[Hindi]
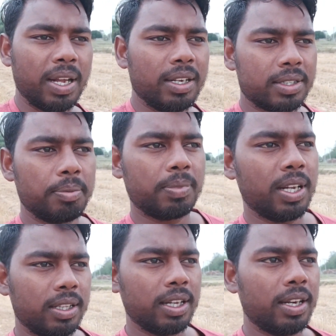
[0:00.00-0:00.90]
नाइट शिफ्ट
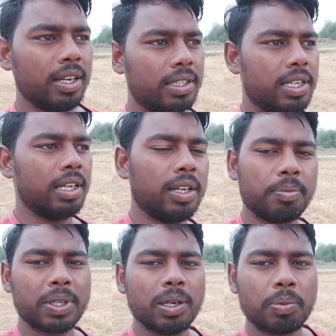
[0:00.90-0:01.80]
नहीं दे रहे इसके लिए
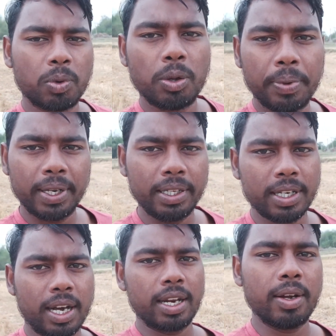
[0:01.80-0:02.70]
मतलब कोई भी नहीं
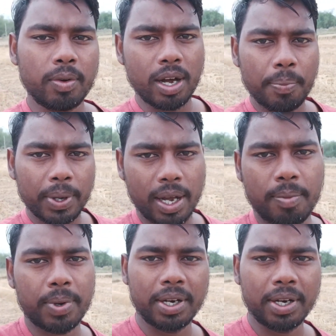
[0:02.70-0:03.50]
जा रहा है वहाँ पर काम